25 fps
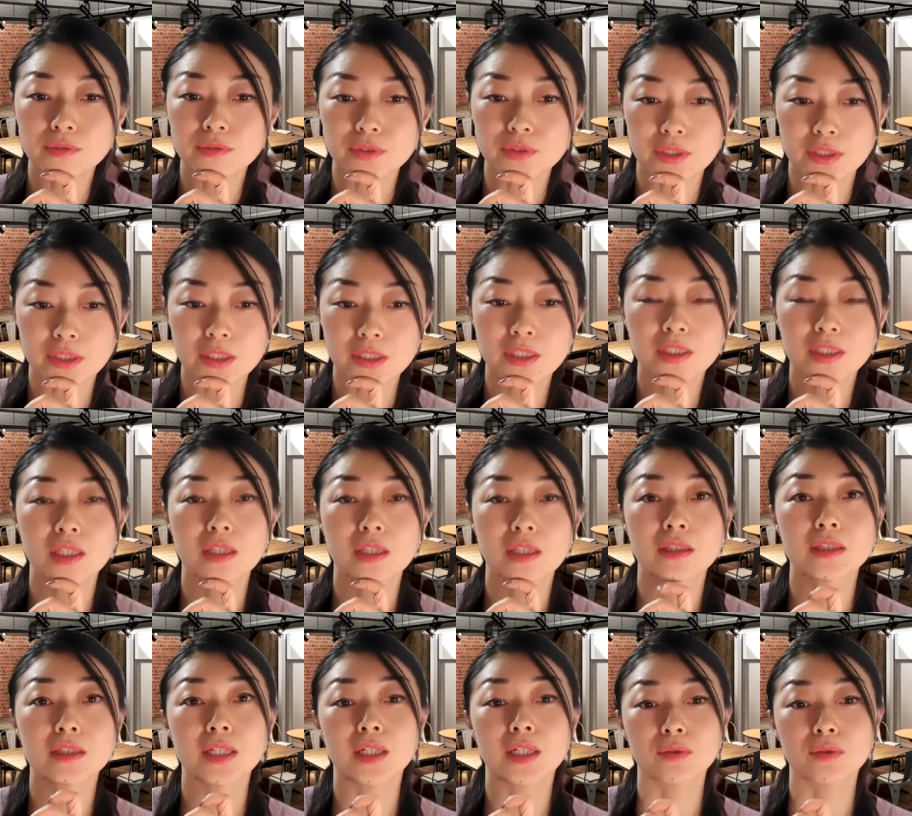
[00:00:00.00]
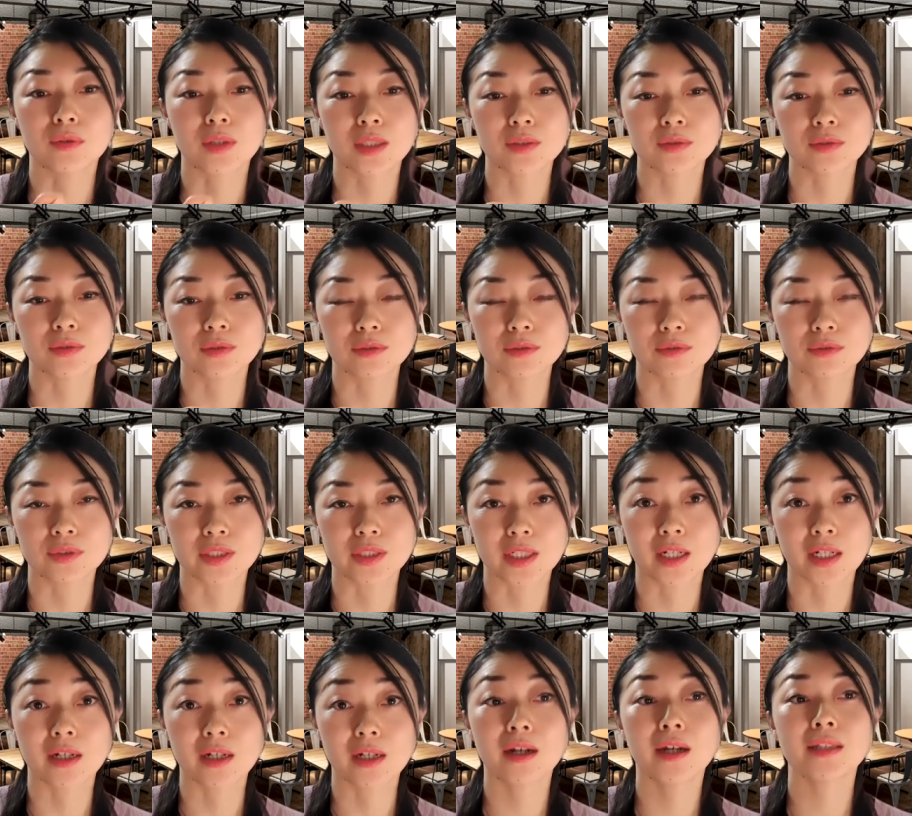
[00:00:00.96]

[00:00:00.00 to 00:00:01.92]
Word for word: うに生きていきたいのかというふうに考